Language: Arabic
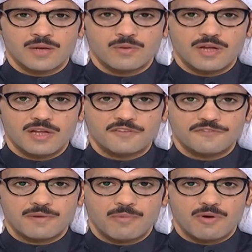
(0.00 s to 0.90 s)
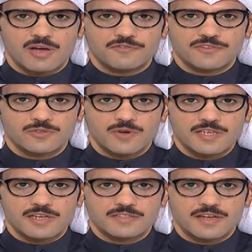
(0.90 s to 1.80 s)
وفي المواقف
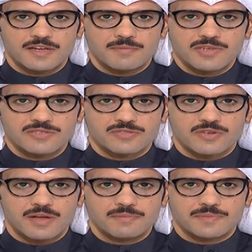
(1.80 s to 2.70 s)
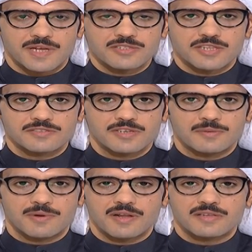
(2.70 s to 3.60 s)
الدولية دان مجلس الأمن بأشد
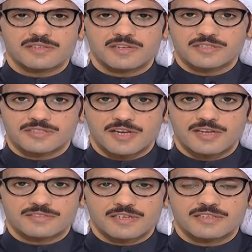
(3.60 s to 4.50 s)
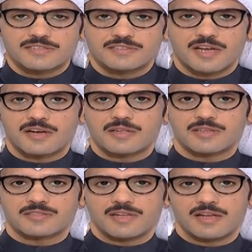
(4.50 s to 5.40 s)
العبارات الاعتداءات التي
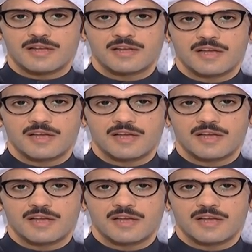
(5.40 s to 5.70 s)
تعرضت لها